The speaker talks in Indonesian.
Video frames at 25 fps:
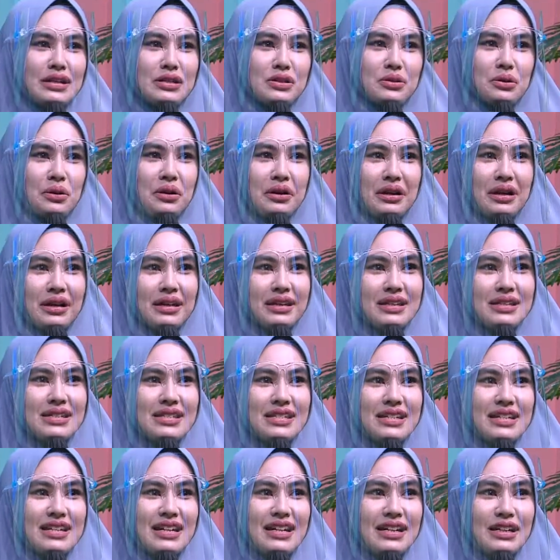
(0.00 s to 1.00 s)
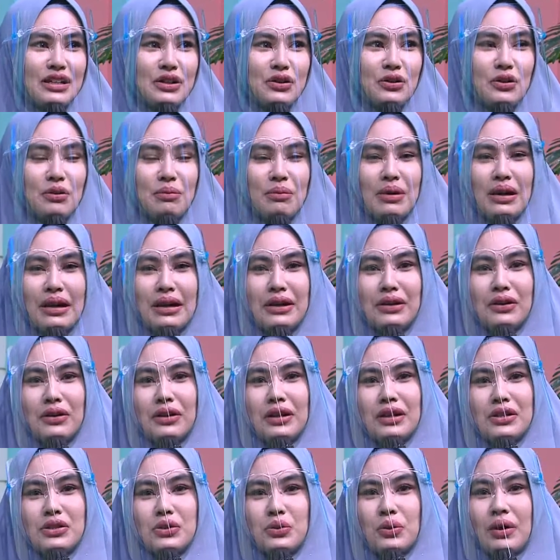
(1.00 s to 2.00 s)
seorang istri yang digombalin oleh
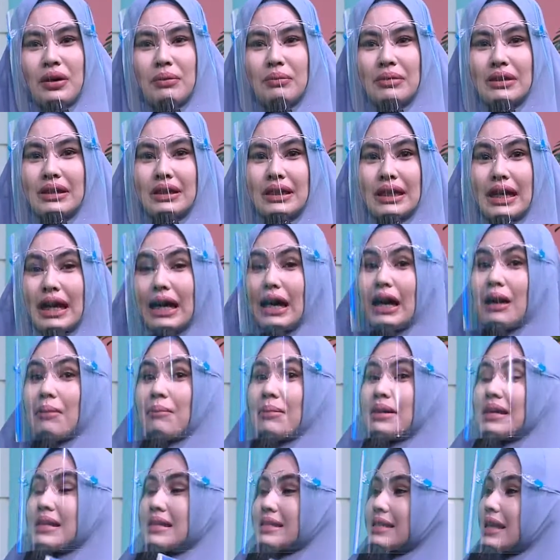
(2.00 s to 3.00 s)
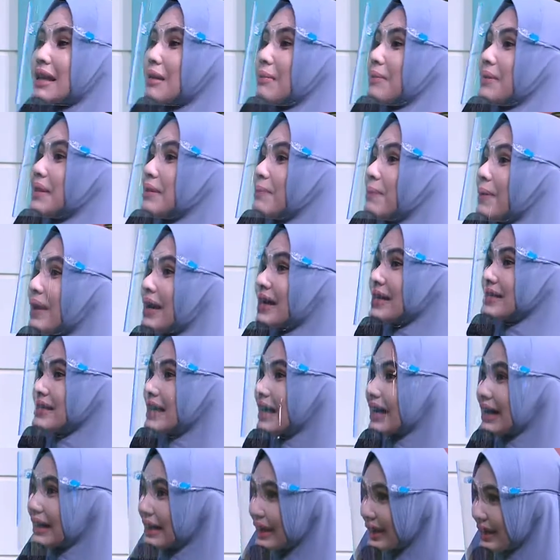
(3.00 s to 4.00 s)
suaminya. Wow. Bisa
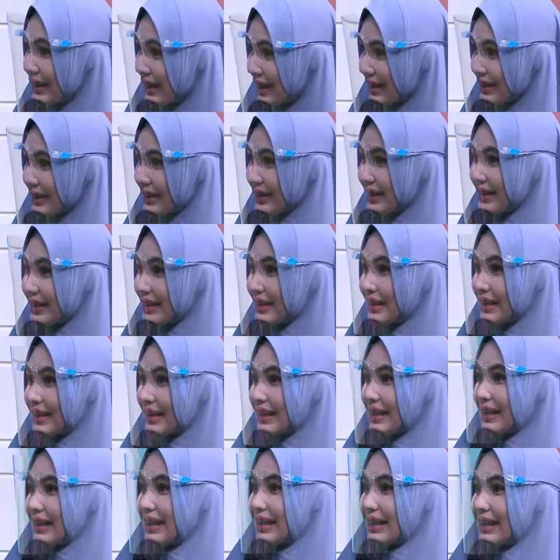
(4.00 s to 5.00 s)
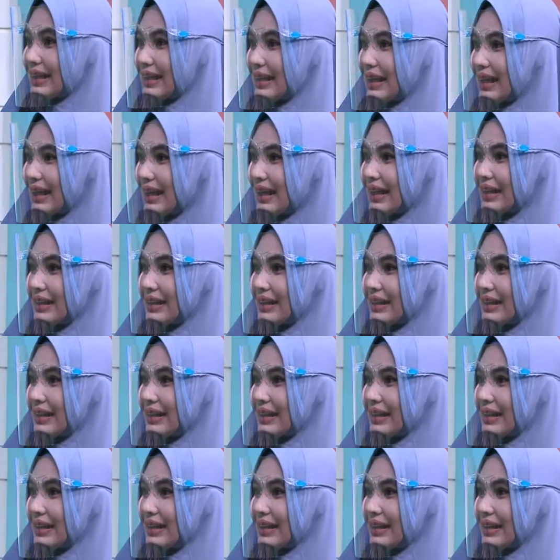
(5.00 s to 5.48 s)
dipelajari nanti. Subhanallah. Ya coba kan?